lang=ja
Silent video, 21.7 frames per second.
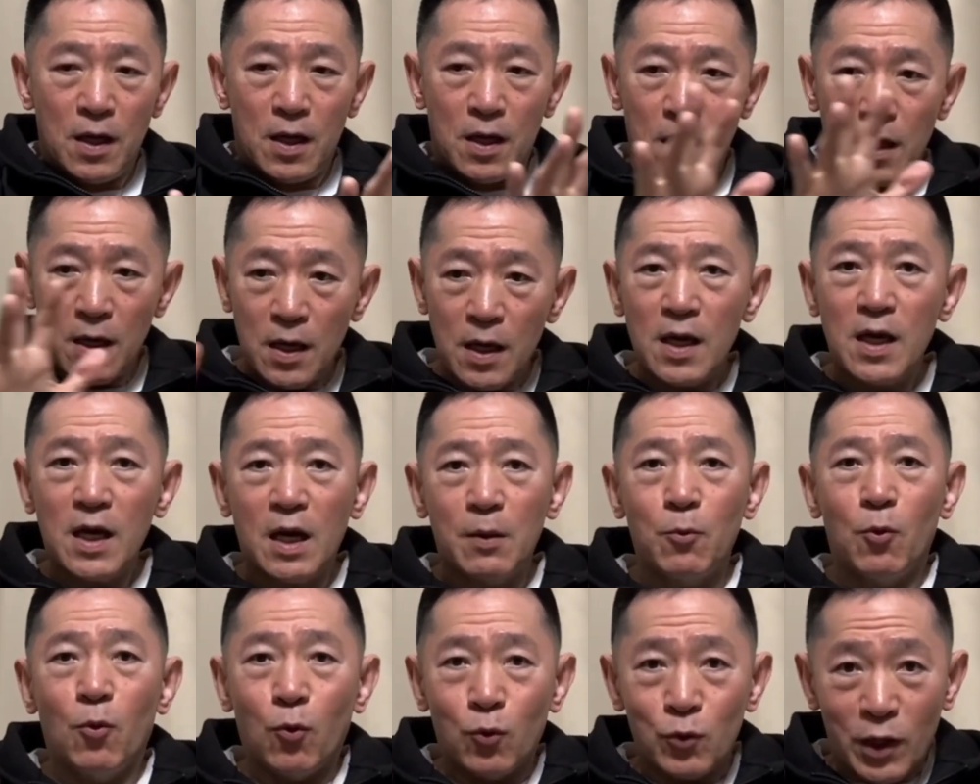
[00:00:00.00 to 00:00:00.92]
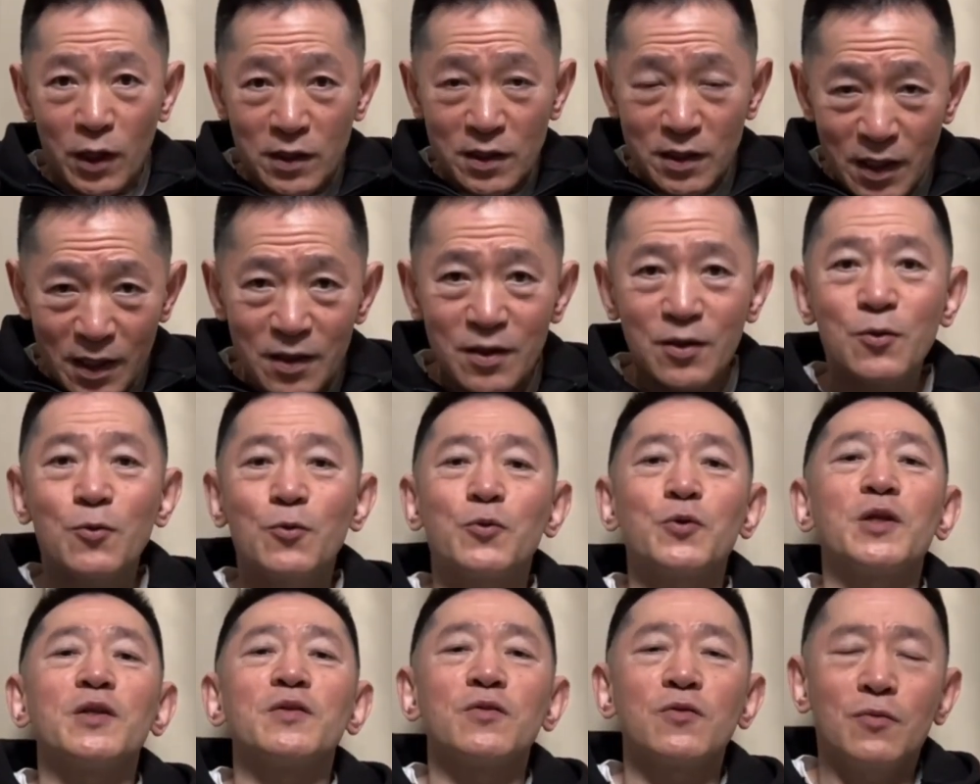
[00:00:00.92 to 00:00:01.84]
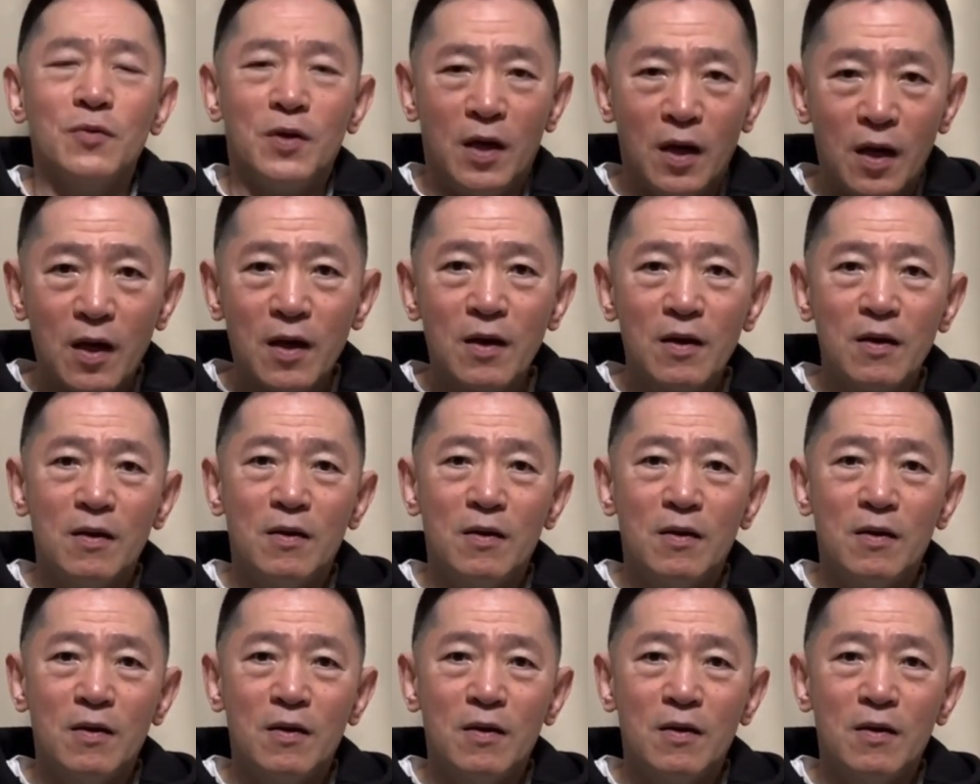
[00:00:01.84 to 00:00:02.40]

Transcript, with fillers: 映画も同じだってことなんですよね